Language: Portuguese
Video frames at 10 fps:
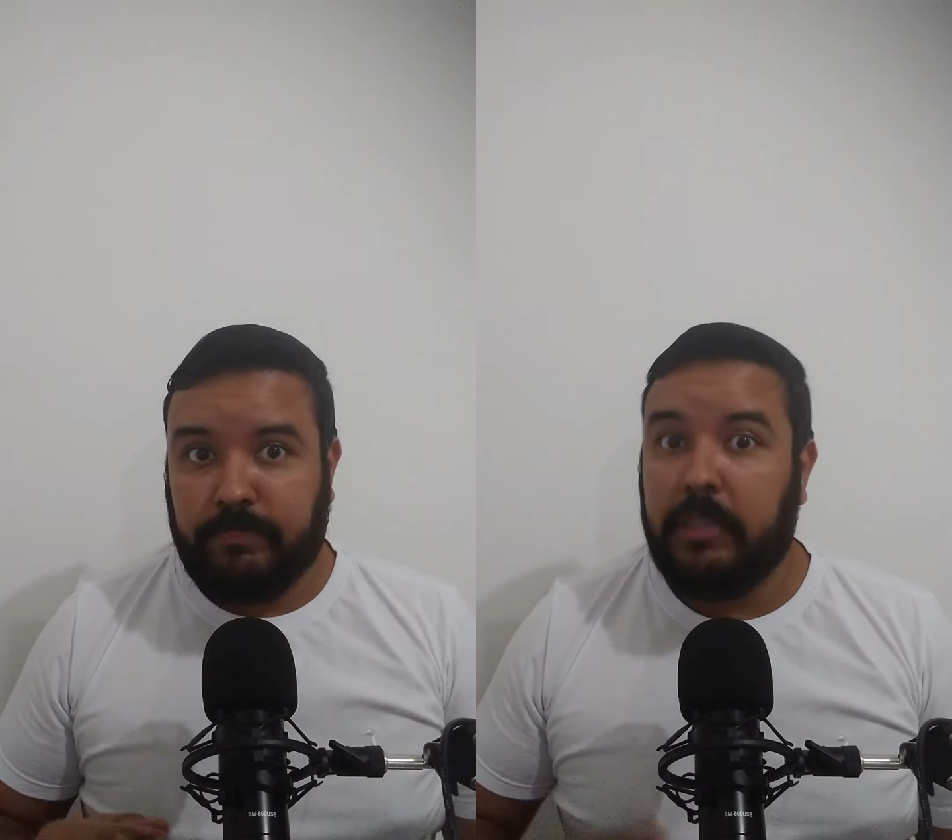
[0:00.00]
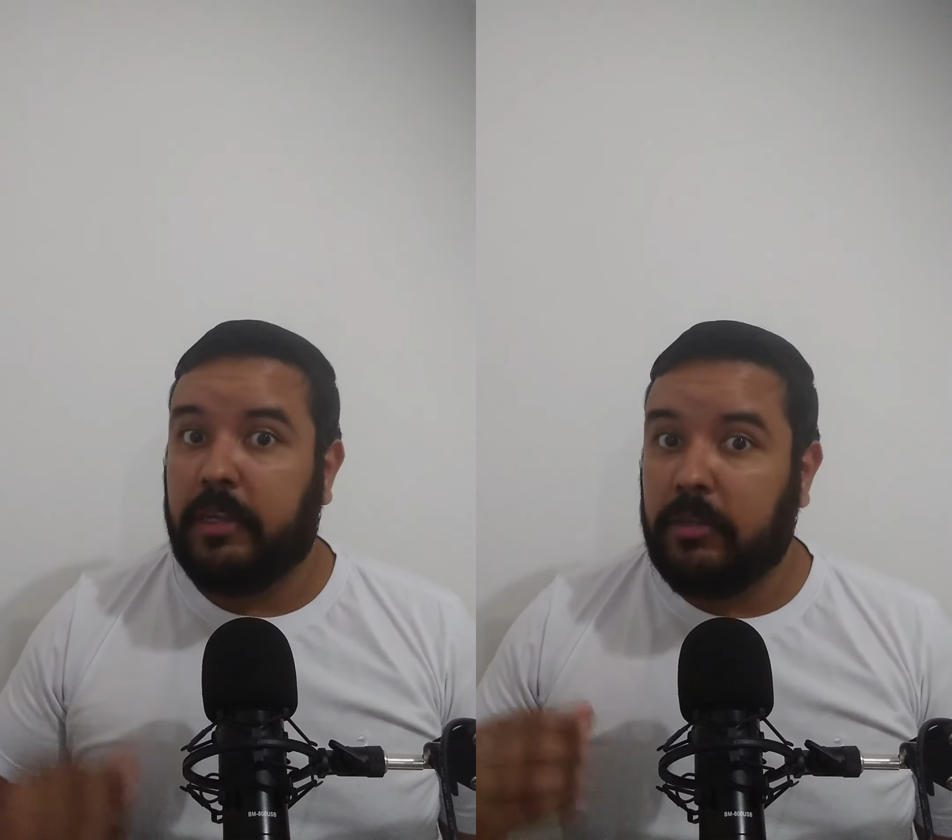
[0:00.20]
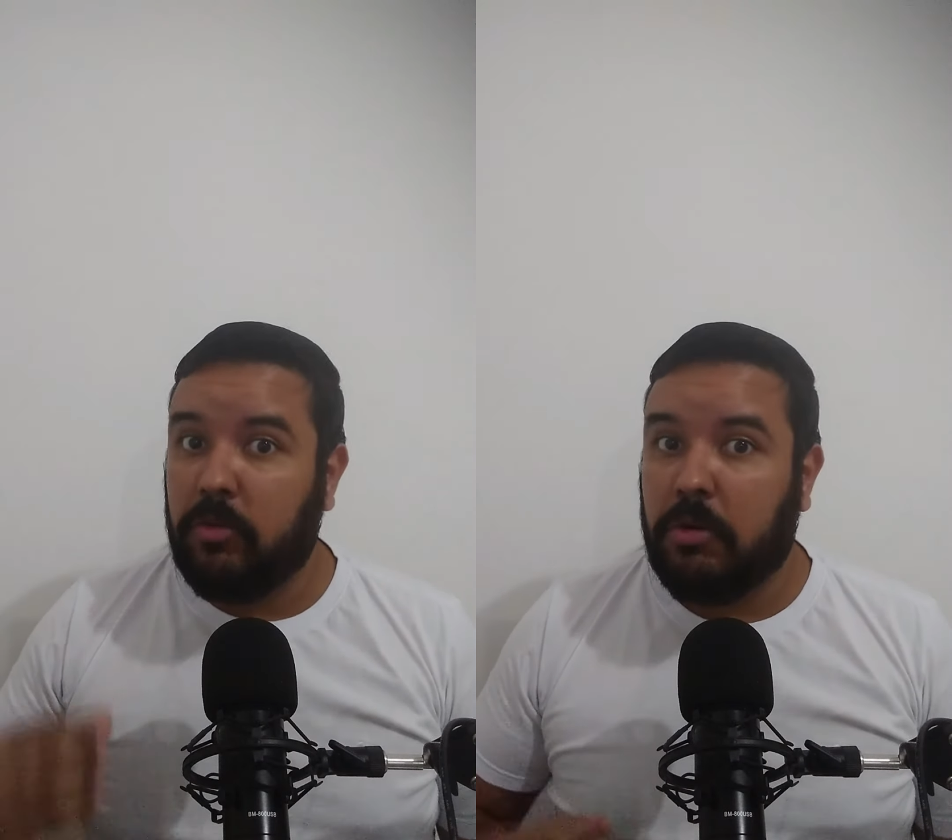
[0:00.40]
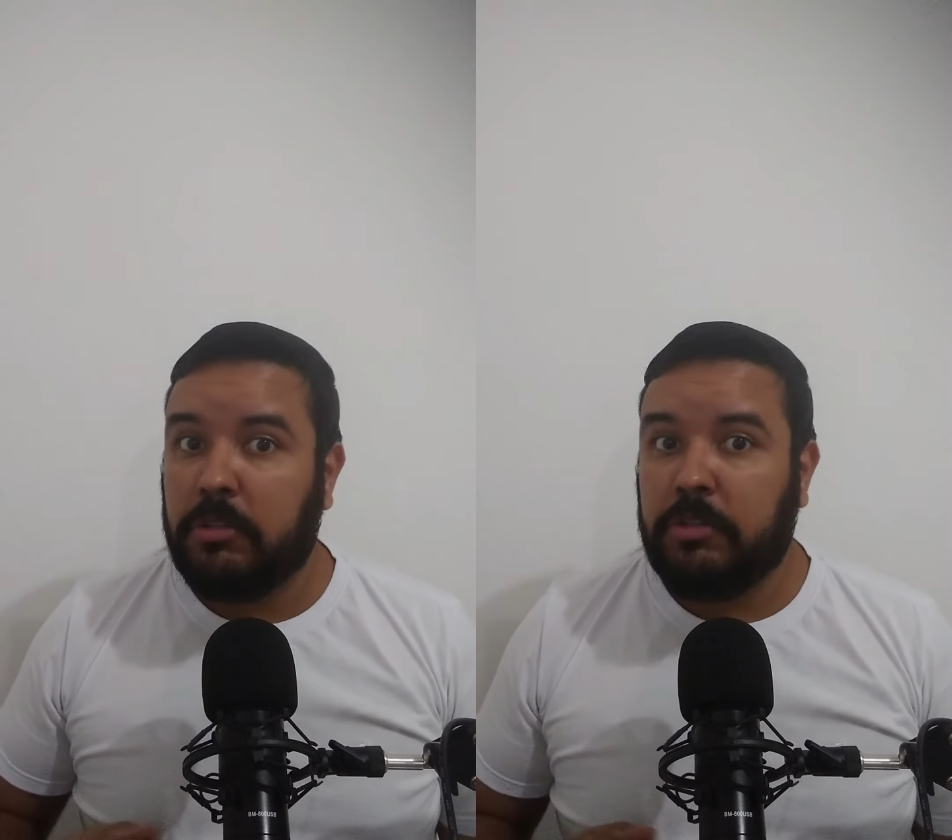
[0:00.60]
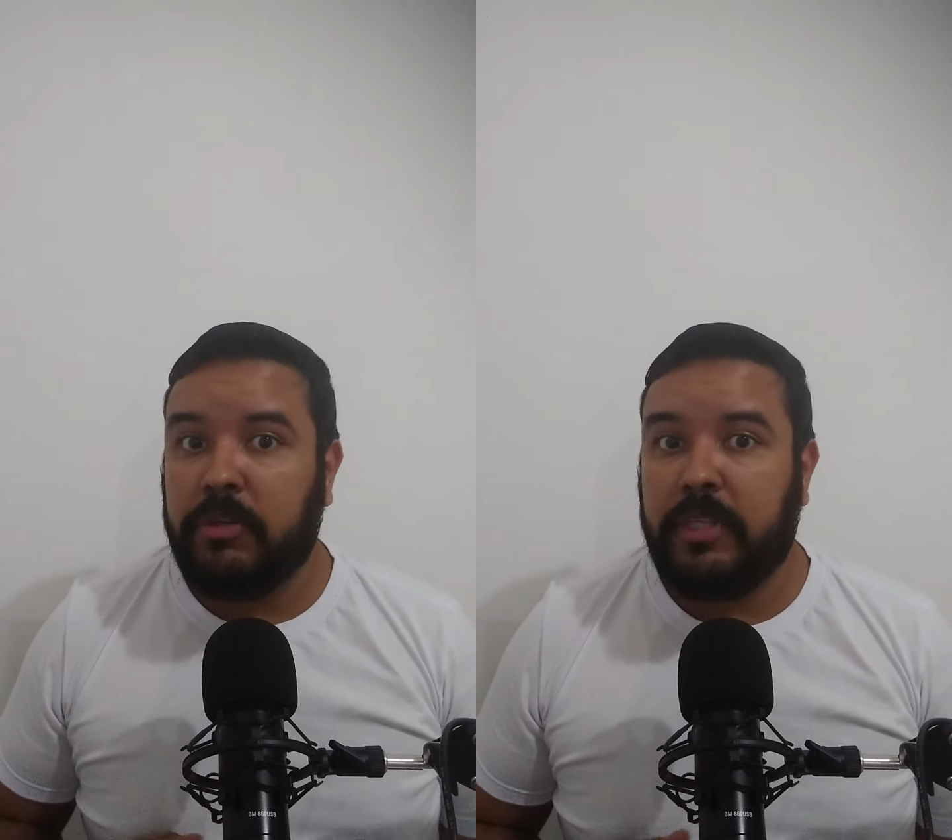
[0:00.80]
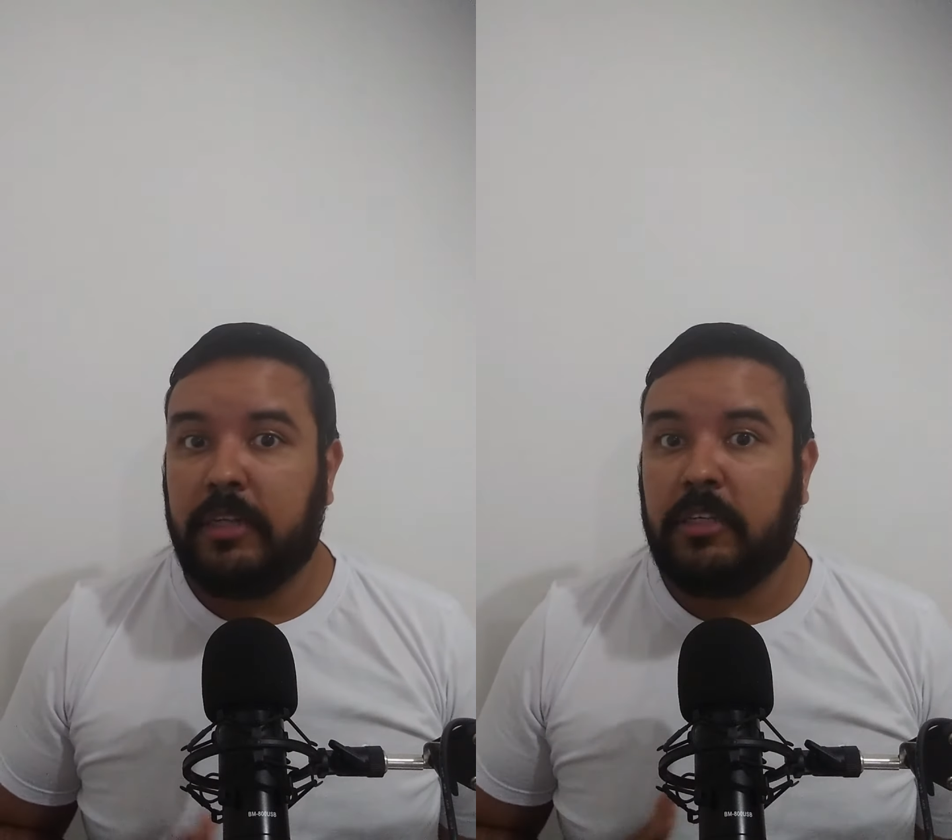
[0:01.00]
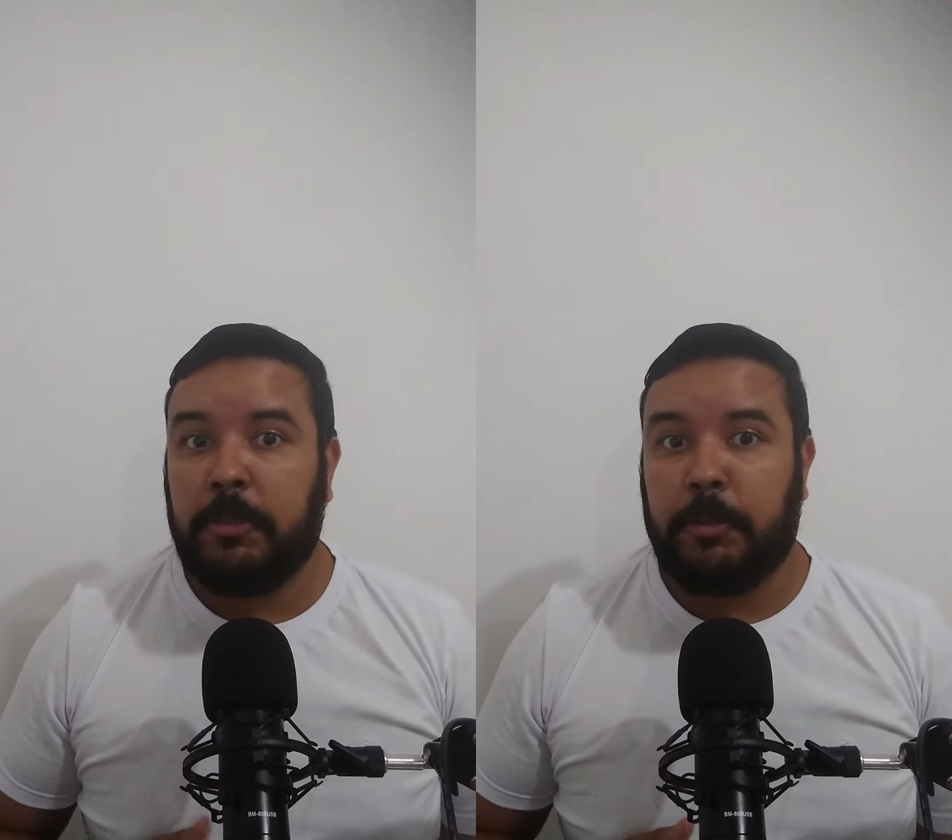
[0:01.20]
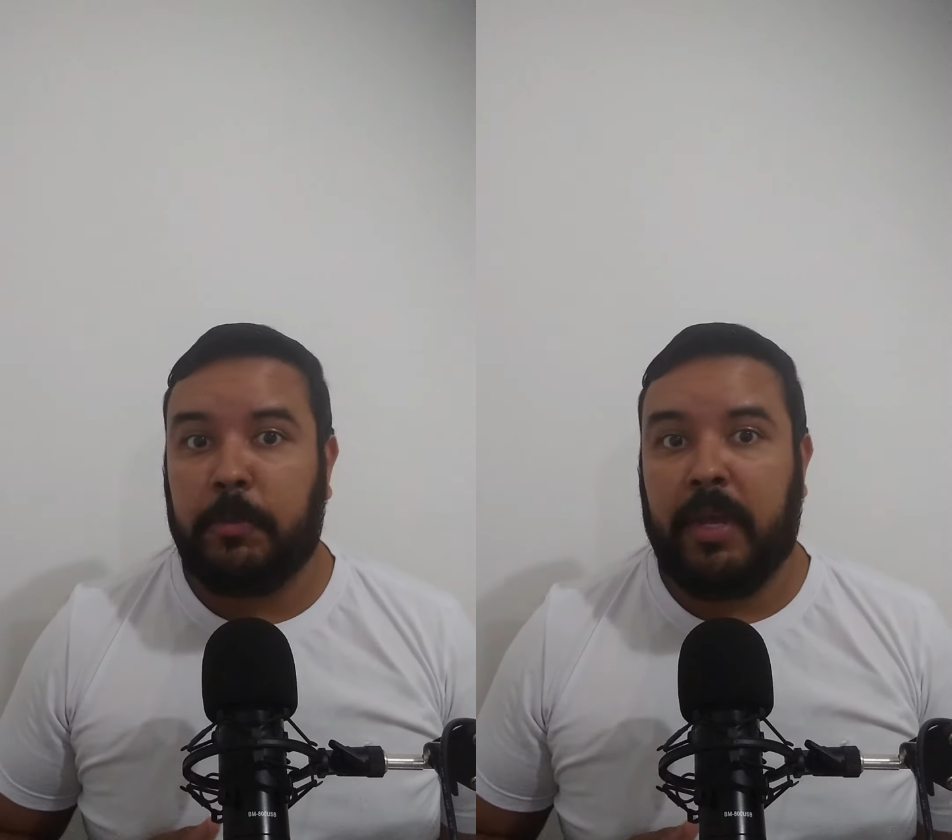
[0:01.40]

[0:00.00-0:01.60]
E dando continuidade nas